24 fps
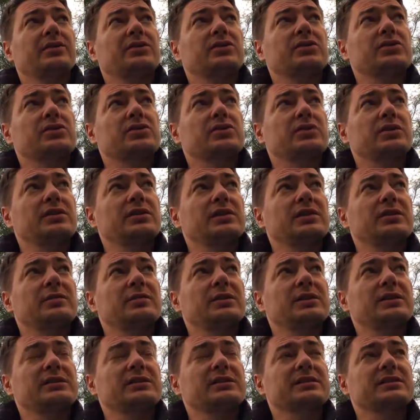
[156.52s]
то что Илон
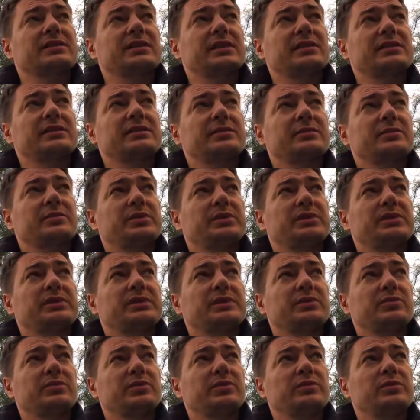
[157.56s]
Маск ставит перед
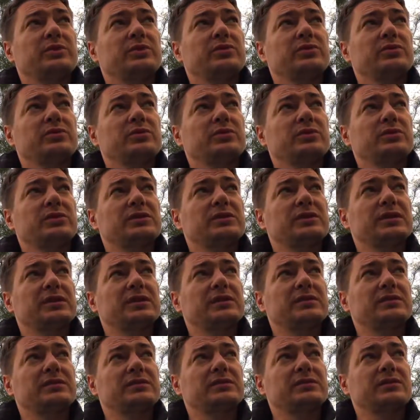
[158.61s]
собой безумную цель.